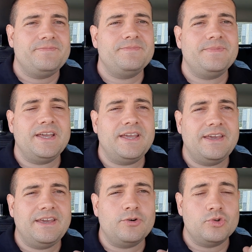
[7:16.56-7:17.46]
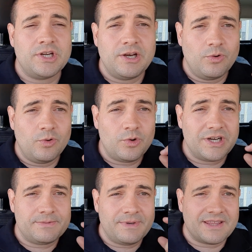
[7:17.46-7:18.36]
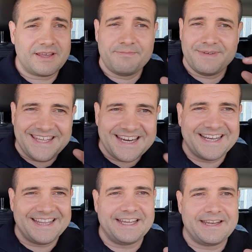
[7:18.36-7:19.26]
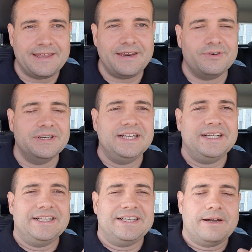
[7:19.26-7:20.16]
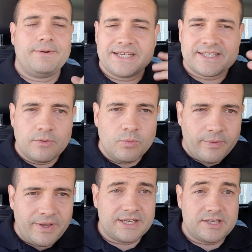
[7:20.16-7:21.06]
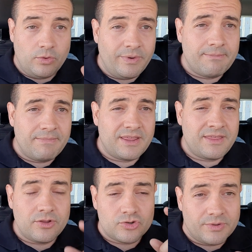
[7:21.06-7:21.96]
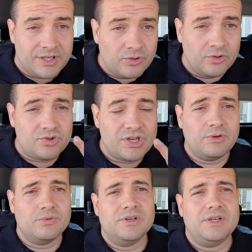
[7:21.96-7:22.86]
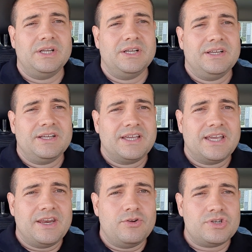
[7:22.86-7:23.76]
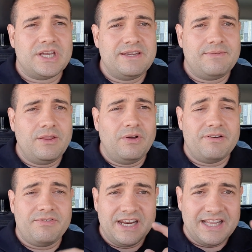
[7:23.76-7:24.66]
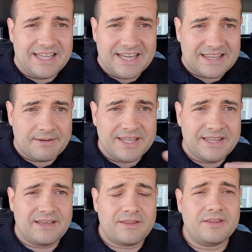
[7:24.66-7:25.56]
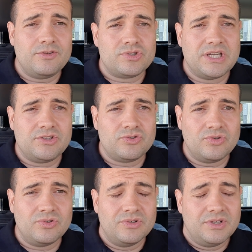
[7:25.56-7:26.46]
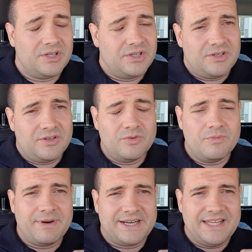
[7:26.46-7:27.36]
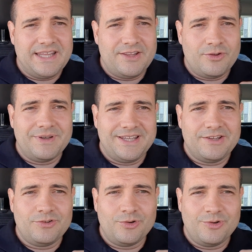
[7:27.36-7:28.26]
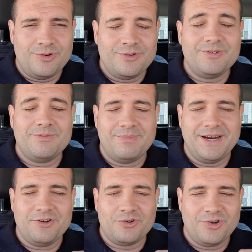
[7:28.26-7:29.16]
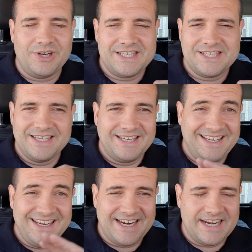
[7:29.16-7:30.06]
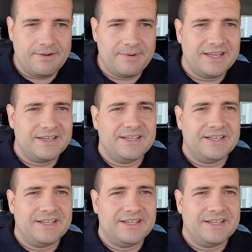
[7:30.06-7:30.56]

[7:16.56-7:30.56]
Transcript: de que José Lu o Lucas Vázquez metieran el tercero. Habría estado muy bien, se lo hubieran merecido, sobre todo José Lu, que nos ha llevado a la final directamente, haciéndose él solo un partidito, metiendo varios goles. Increíble.